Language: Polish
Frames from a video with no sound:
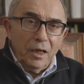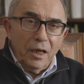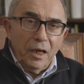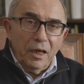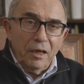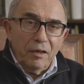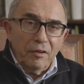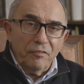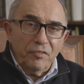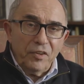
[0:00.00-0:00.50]

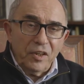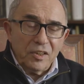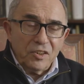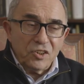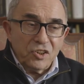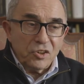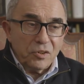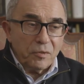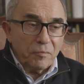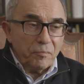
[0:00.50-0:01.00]
E,
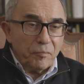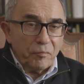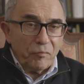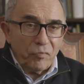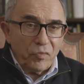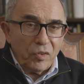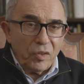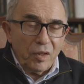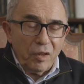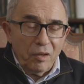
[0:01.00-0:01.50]
więc,
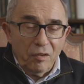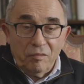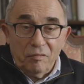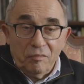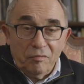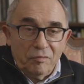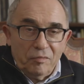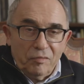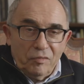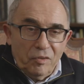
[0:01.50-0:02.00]

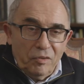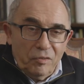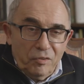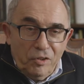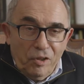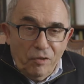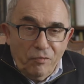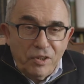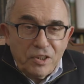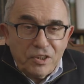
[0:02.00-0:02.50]
e,
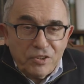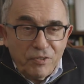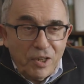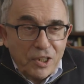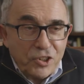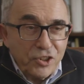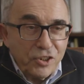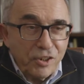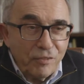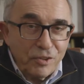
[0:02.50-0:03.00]
no więc
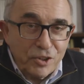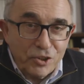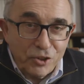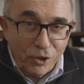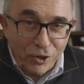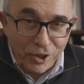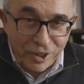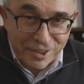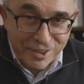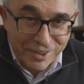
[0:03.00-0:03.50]
właśnie, więc
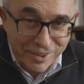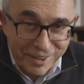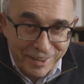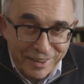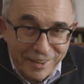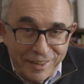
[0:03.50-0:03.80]
to jest,